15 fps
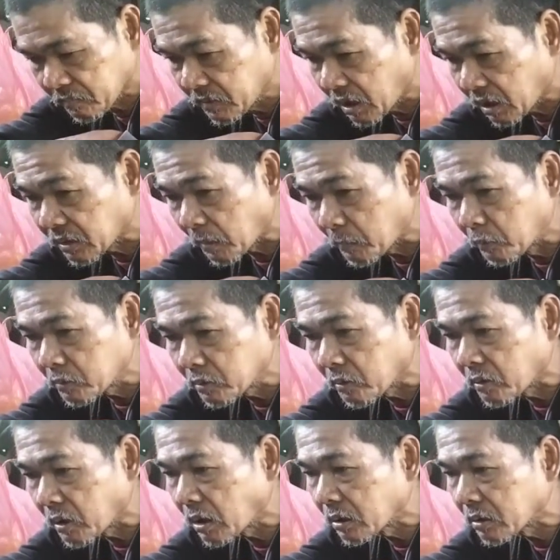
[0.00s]
Paano? Dinadampot
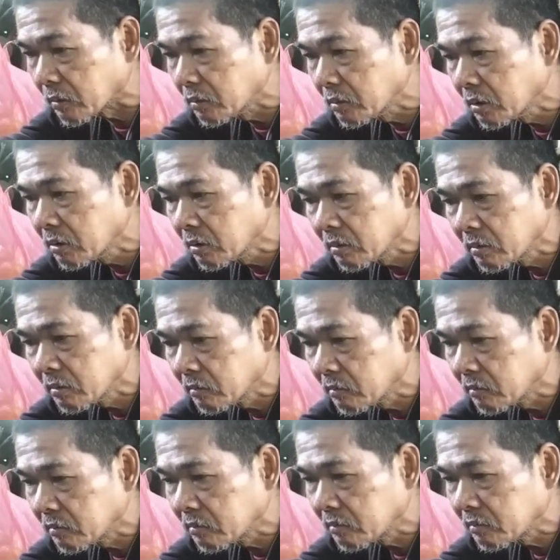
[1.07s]
ko na lang yun.
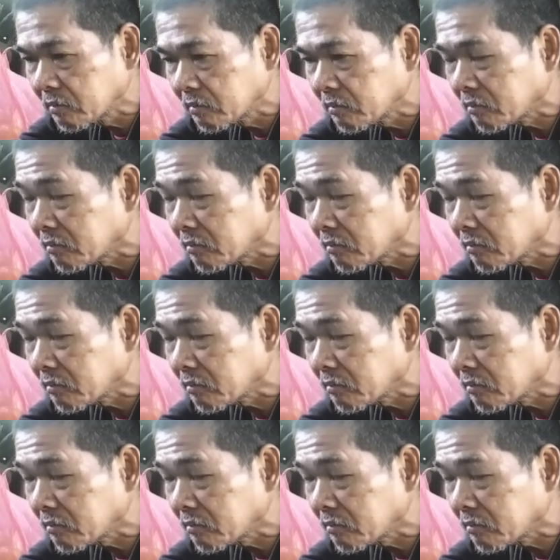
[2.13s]
Dinadampot mo lang.